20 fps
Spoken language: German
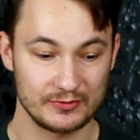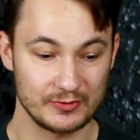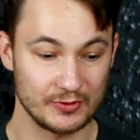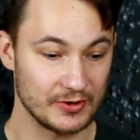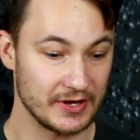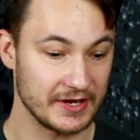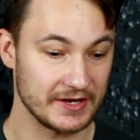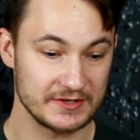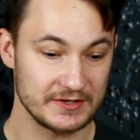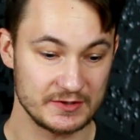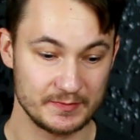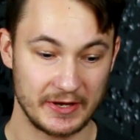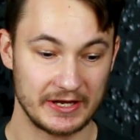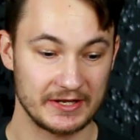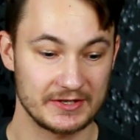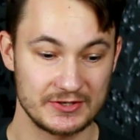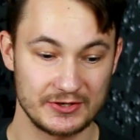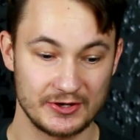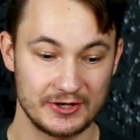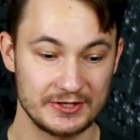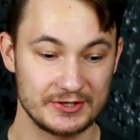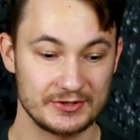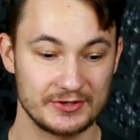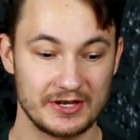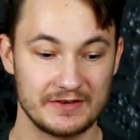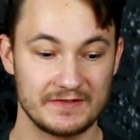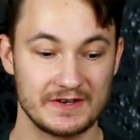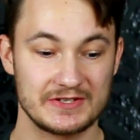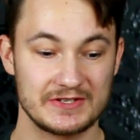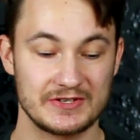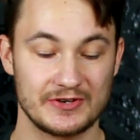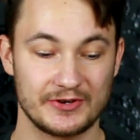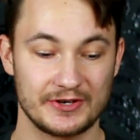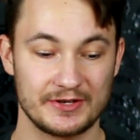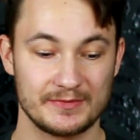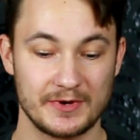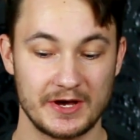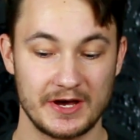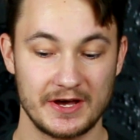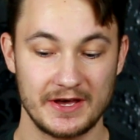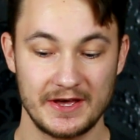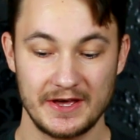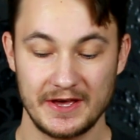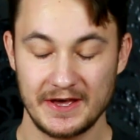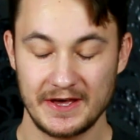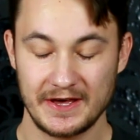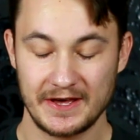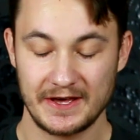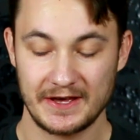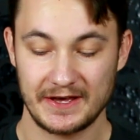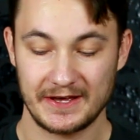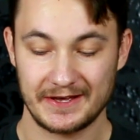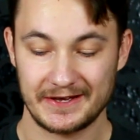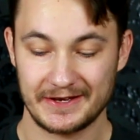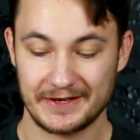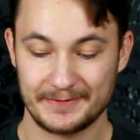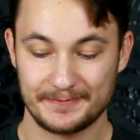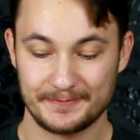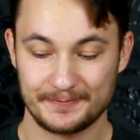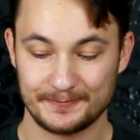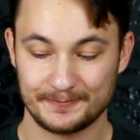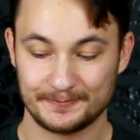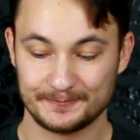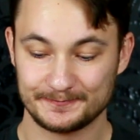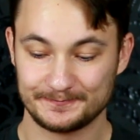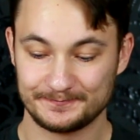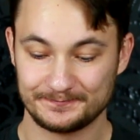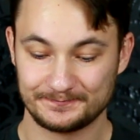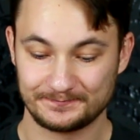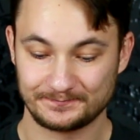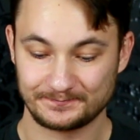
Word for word: oder Respekt zollt oder was auch immer, ähm,